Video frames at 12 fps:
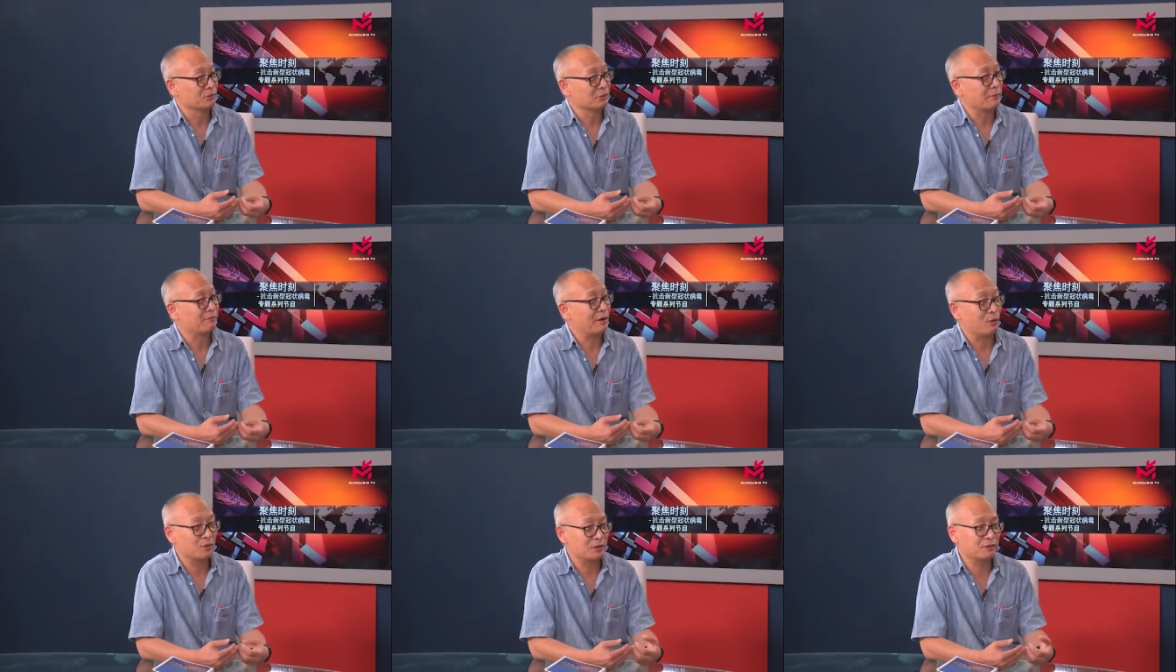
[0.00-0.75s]
吧，
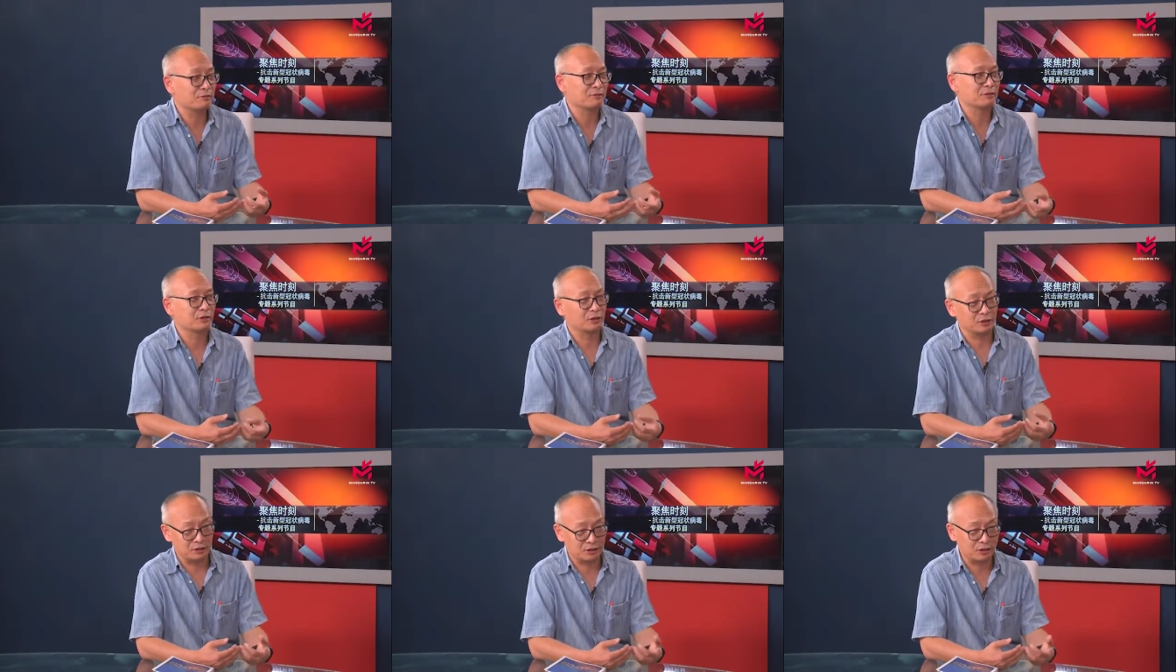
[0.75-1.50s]
法国政府
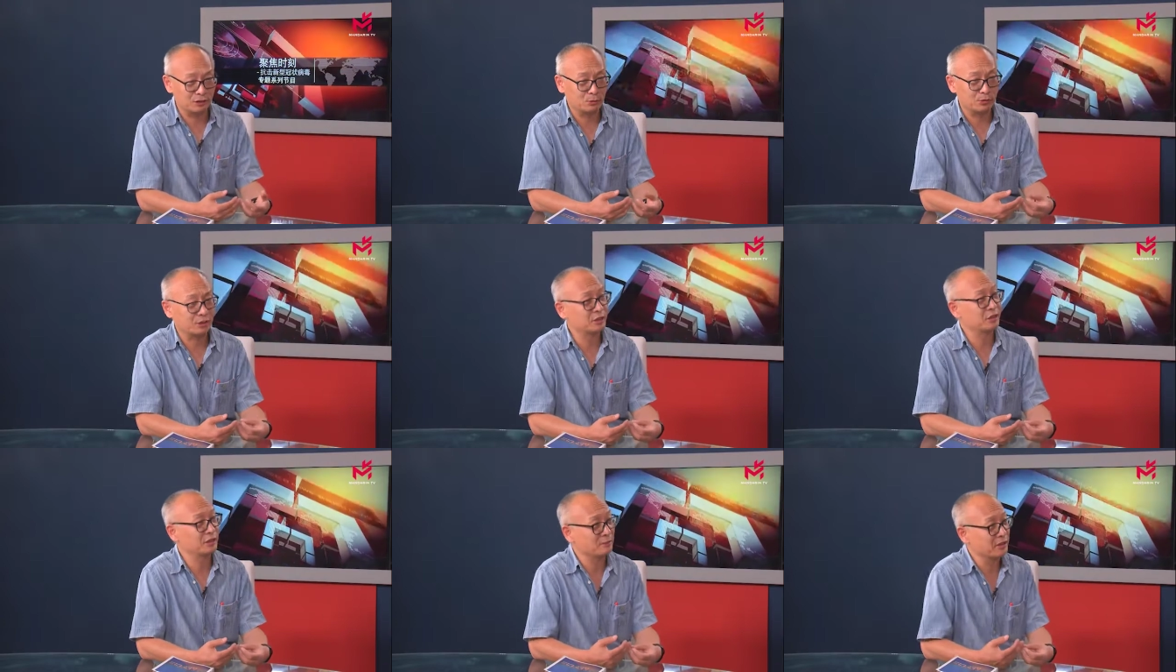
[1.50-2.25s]
呃失误是
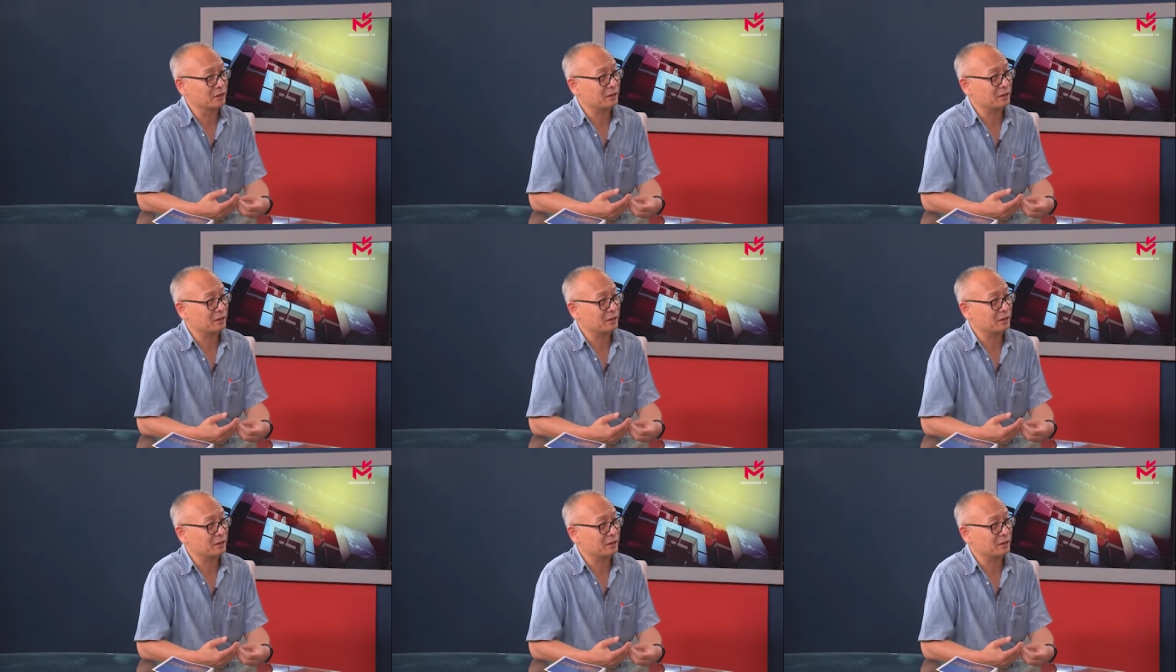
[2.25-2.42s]
致命的。